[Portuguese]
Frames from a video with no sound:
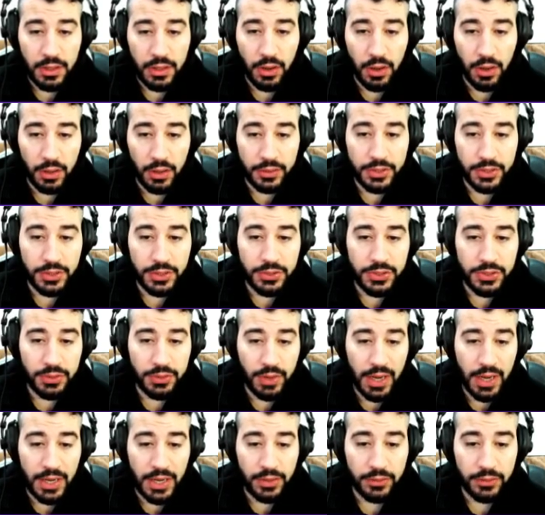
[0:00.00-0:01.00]
ó, Ninho de
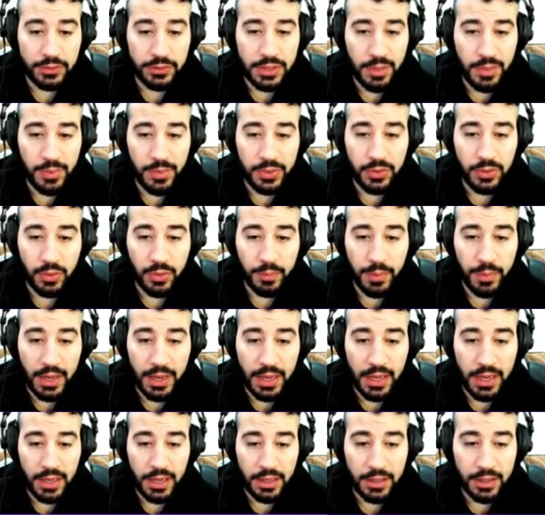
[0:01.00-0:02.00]
Aragon dá para
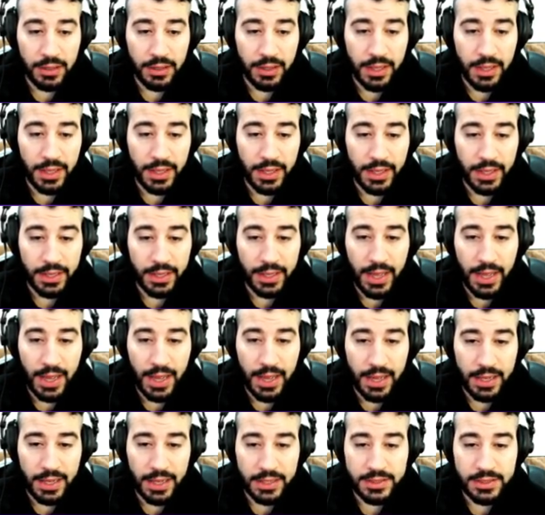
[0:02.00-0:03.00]
dropar, é,
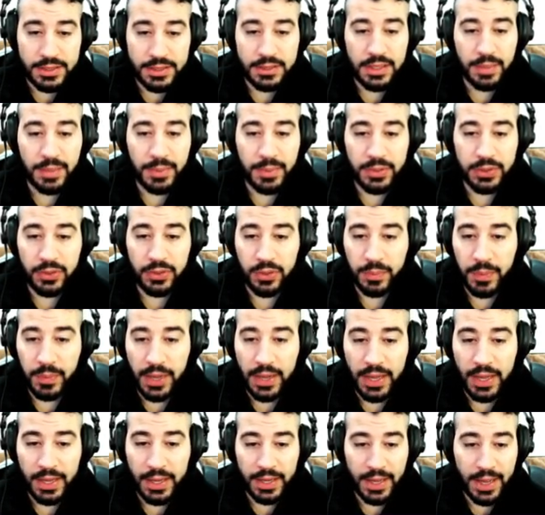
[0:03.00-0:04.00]
Garras dá para
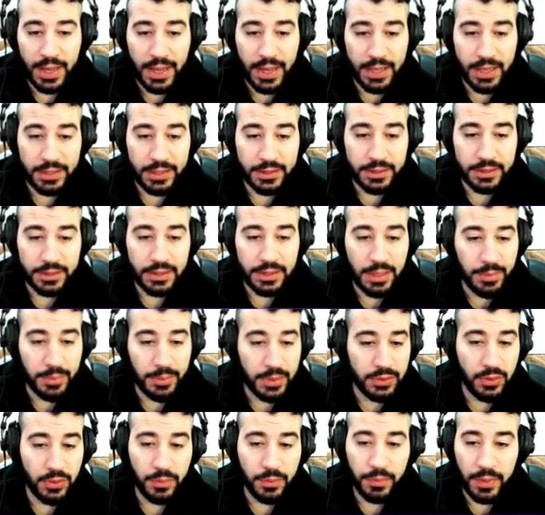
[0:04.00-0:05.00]
dropar, Cadre dá
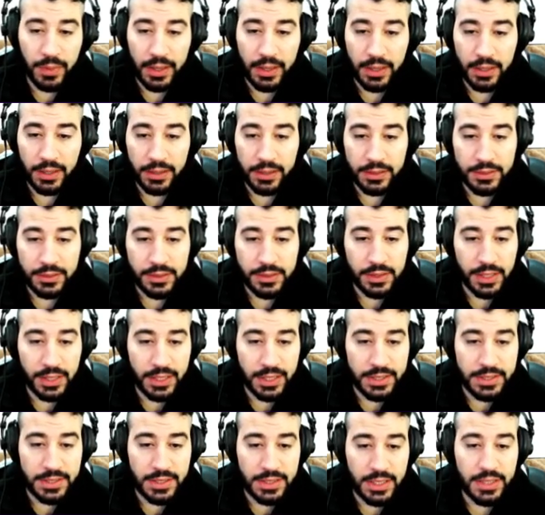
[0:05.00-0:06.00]
para dropar,
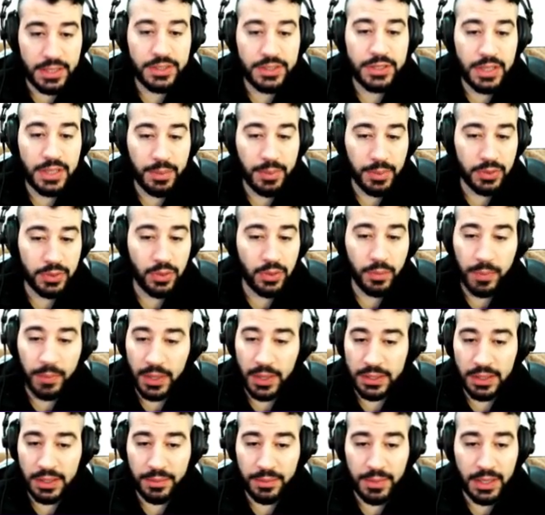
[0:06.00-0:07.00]
Crescente dá para
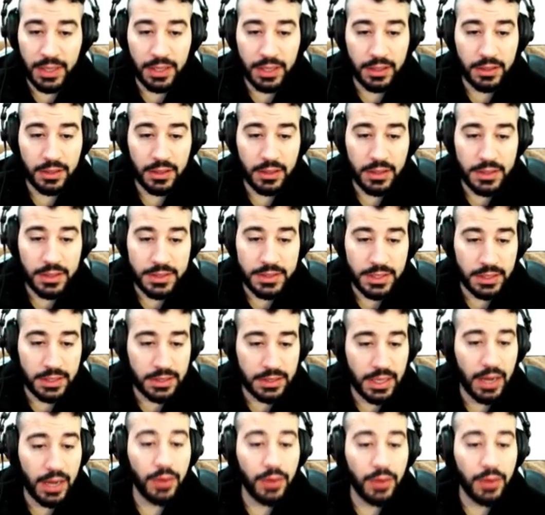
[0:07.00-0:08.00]
dropar também,
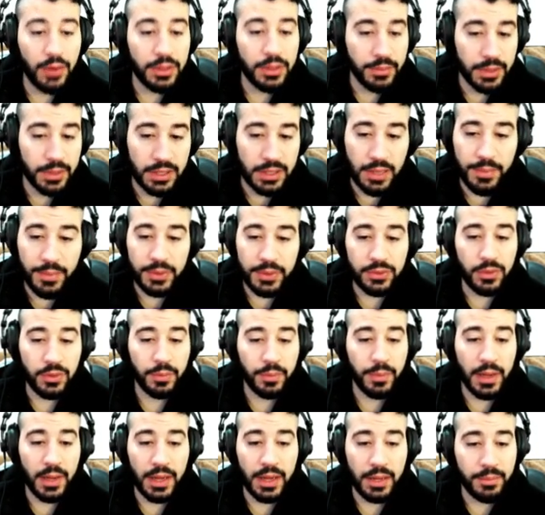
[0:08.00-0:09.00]
Centauro também dá para
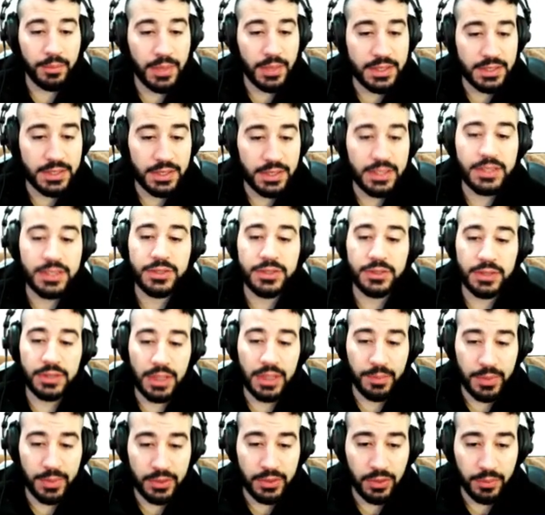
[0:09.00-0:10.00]
dropar, Basilisco
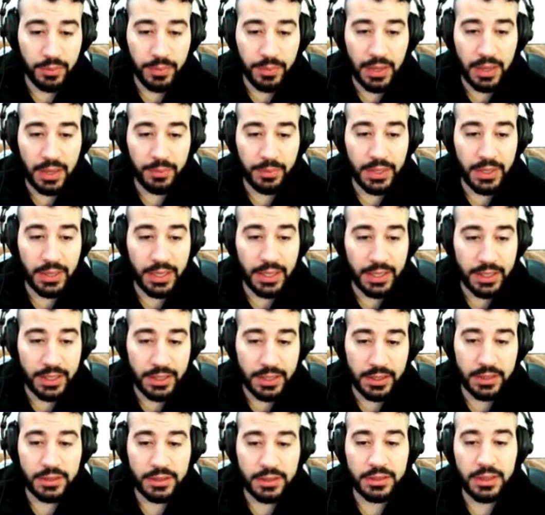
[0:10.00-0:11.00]
dá para dropar,
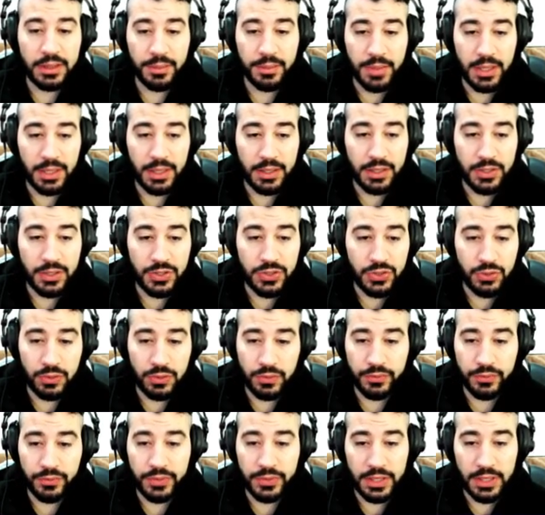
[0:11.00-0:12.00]
Pilacan também,
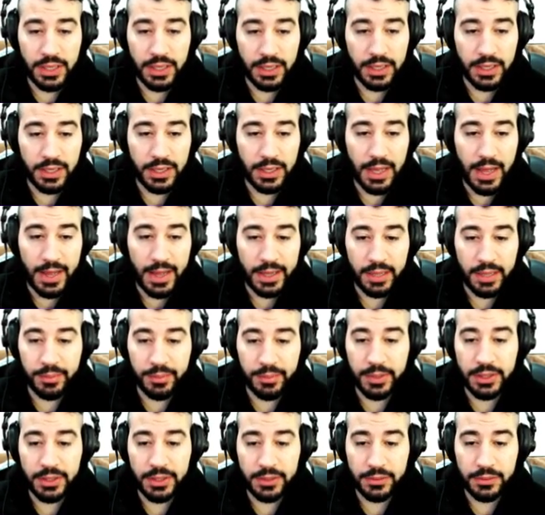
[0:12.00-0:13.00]
Enxofre dá,
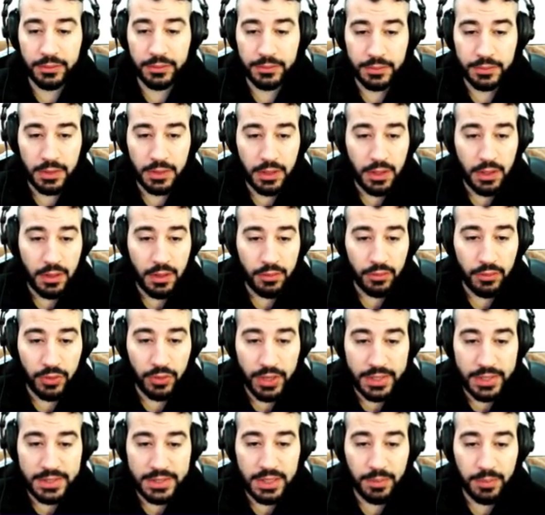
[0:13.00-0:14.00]
Acma não,
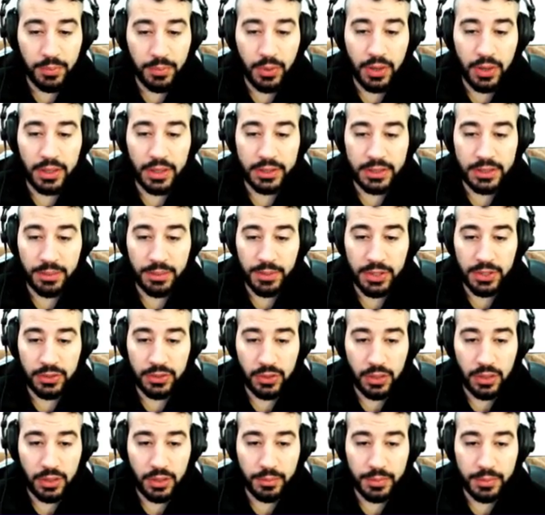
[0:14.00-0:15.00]
Floresta Poli também
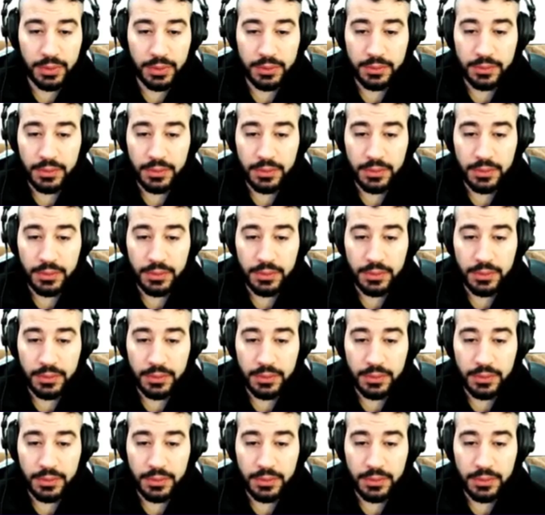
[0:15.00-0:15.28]
dropa.